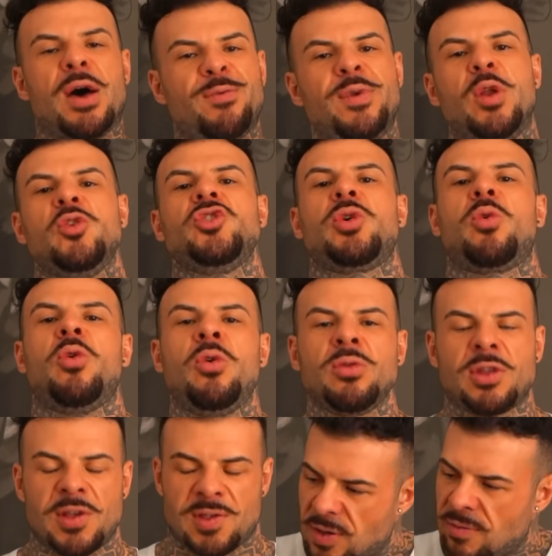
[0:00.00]
Afinal de
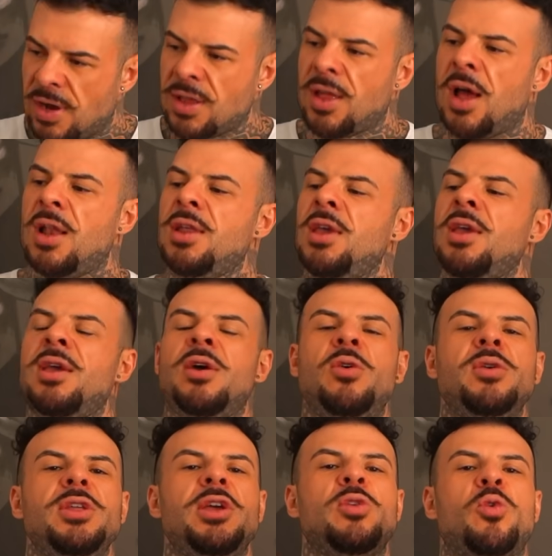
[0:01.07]
contas, você vai estar ali
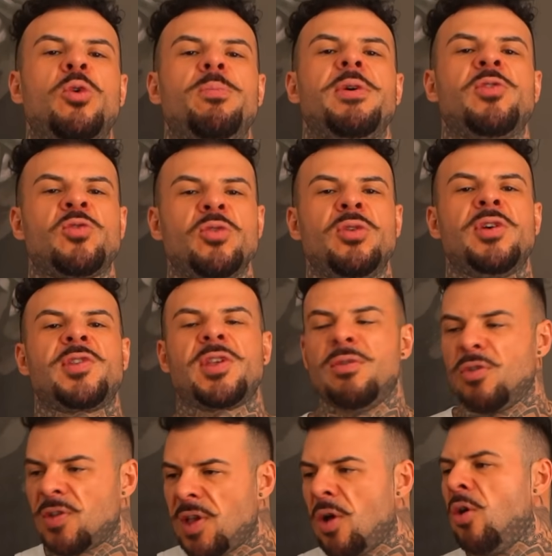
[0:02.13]
reunido com pessoas que
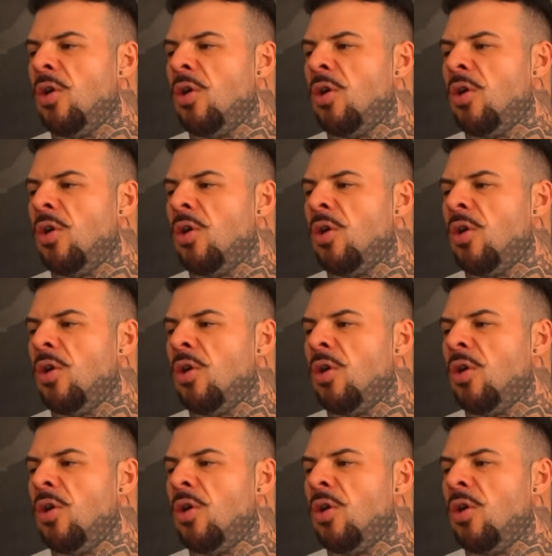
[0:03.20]
você